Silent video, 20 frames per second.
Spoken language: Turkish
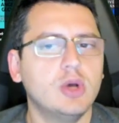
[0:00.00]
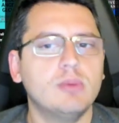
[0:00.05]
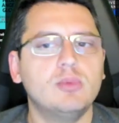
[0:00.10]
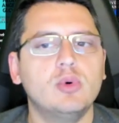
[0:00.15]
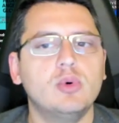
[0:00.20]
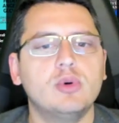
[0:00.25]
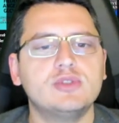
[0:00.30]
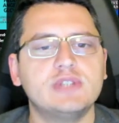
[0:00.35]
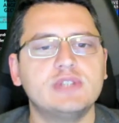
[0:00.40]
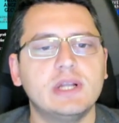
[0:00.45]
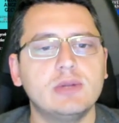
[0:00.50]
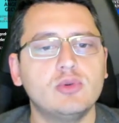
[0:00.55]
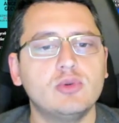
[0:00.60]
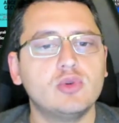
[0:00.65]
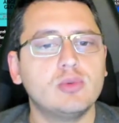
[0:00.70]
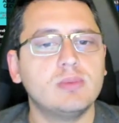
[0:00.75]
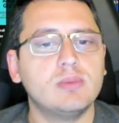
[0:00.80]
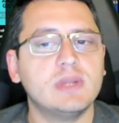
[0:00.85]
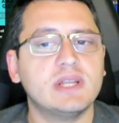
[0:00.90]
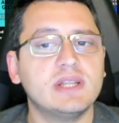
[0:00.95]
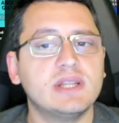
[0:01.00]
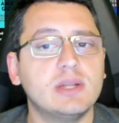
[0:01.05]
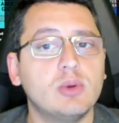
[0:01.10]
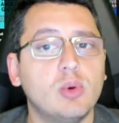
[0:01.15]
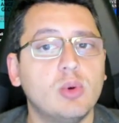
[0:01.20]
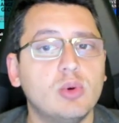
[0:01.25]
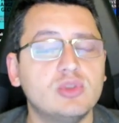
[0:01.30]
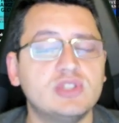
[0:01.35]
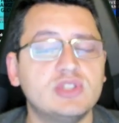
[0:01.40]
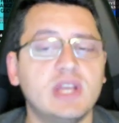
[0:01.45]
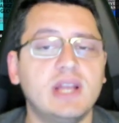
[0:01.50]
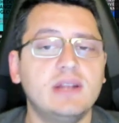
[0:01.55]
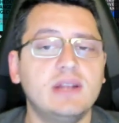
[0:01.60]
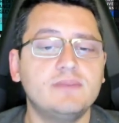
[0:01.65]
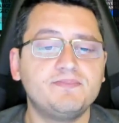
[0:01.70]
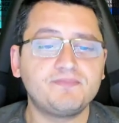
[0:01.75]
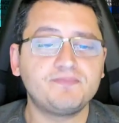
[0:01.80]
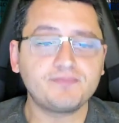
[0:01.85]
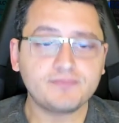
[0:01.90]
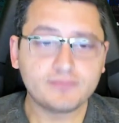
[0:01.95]
Bu özel gruplarının özel
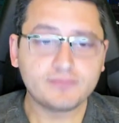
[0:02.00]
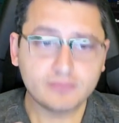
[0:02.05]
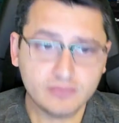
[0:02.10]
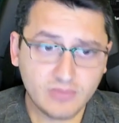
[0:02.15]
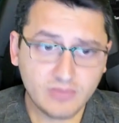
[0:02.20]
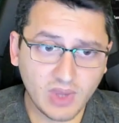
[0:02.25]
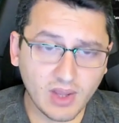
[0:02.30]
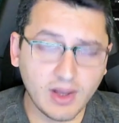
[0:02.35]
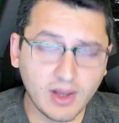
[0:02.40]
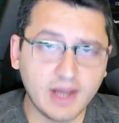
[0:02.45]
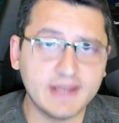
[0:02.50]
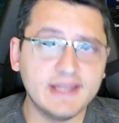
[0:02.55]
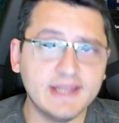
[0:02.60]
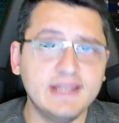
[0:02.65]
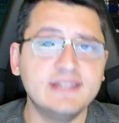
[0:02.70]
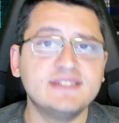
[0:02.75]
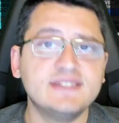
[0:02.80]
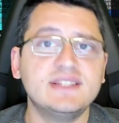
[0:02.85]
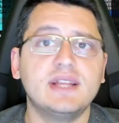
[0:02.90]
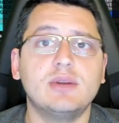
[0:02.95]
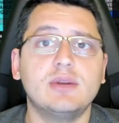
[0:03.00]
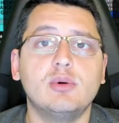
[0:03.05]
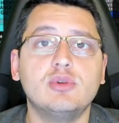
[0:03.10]
analizler,